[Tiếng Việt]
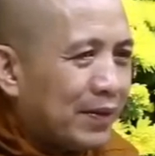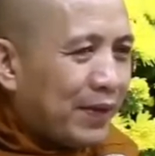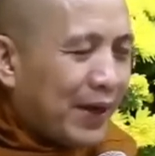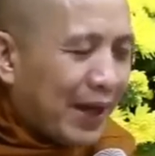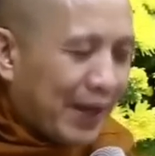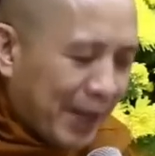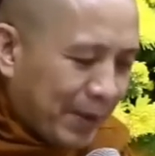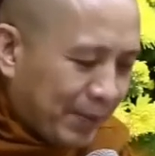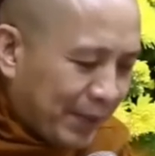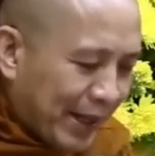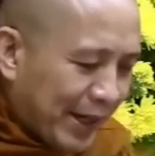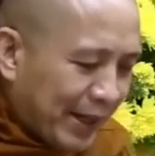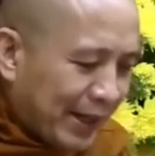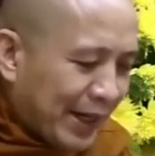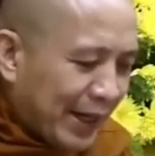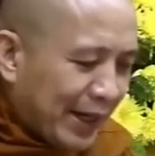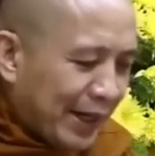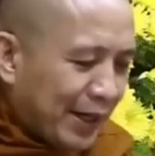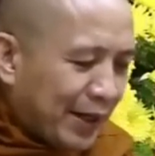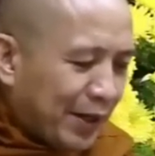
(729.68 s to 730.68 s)
và nghiệp thiện
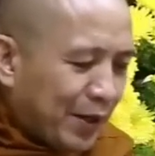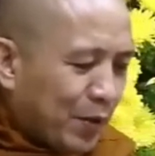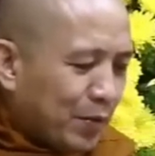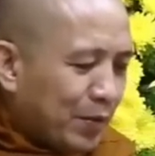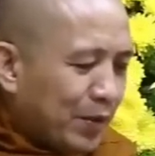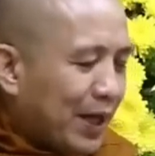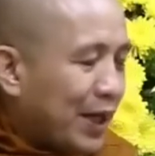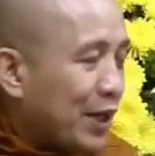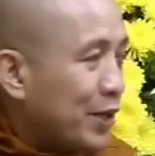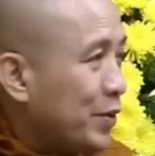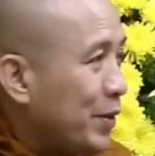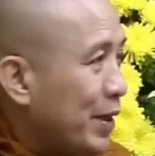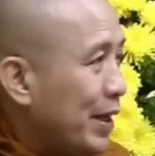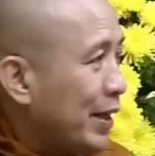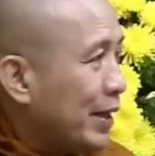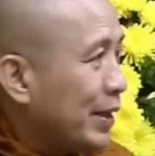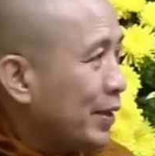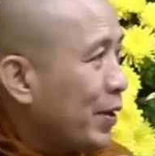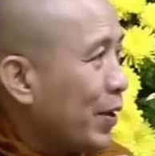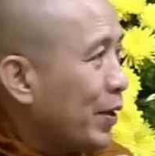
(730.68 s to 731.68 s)
này cũng là
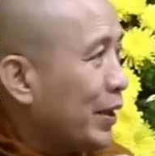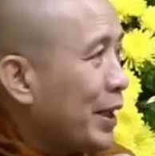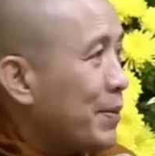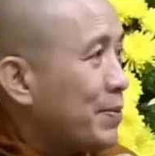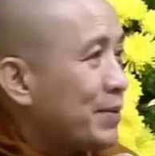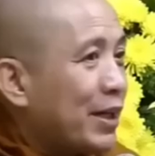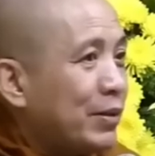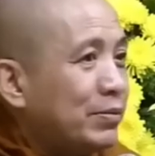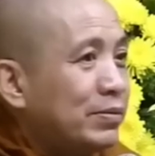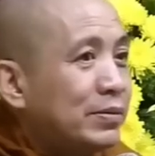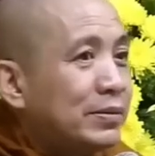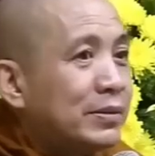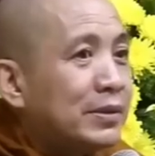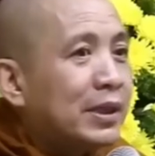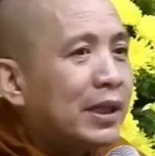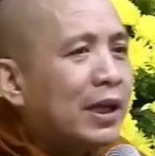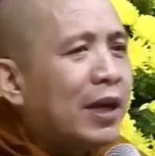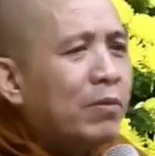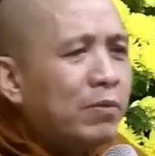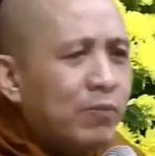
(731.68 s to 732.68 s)
duyên cho kiếp sống
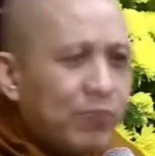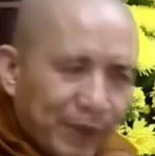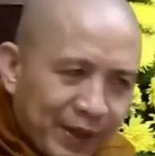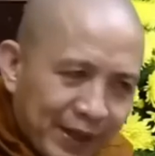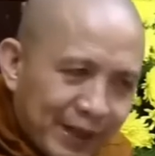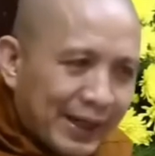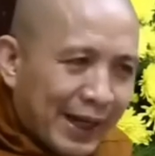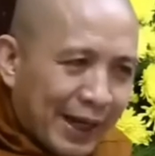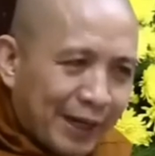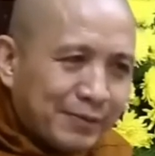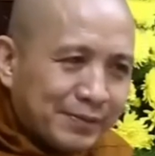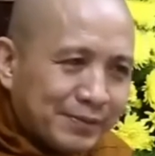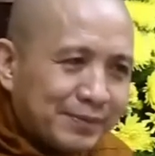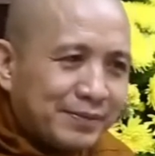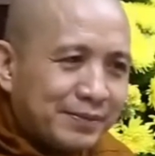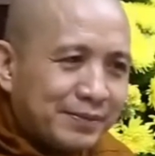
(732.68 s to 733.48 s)
không phiền não